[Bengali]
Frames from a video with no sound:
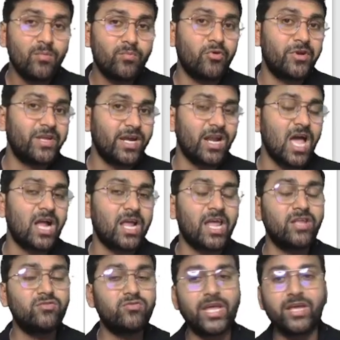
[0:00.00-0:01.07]
পরীক্ষার আগে
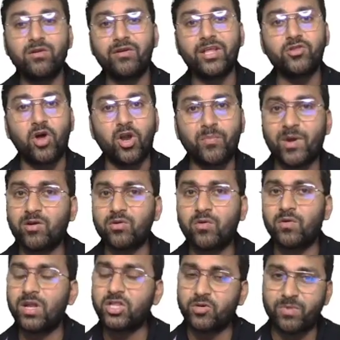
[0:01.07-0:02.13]
কিন্তু এগুলো নিয়ে ধরপাকড়
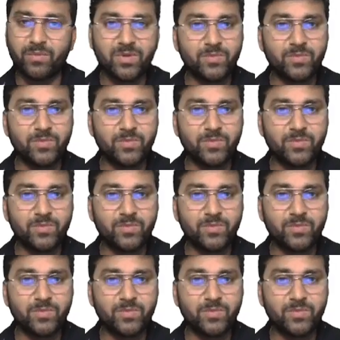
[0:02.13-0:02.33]
করলে তোমরা